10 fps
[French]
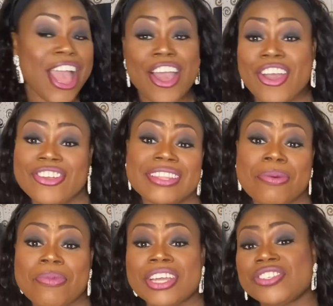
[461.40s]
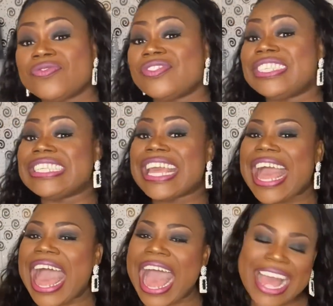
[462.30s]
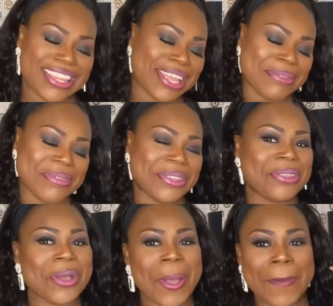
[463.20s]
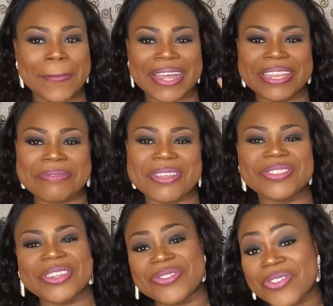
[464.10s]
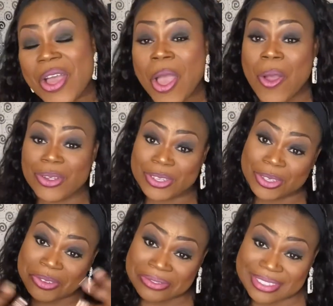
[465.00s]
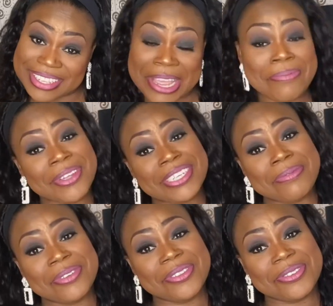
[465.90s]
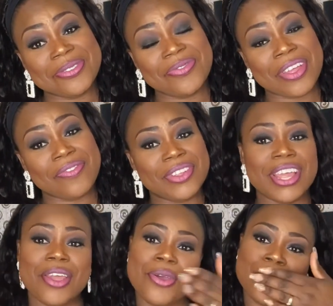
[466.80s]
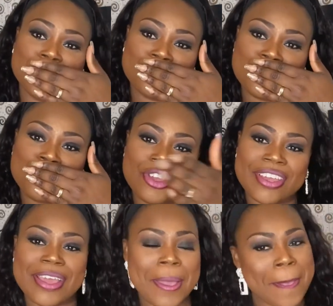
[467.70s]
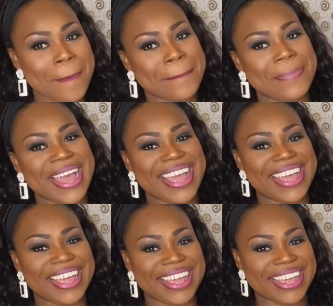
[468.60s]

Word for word: Quant à moi, je vous dis à très bientôt. Prenez bien soin de vous. On se retrouve très prochainement dans une nouvelle vidéo. Bye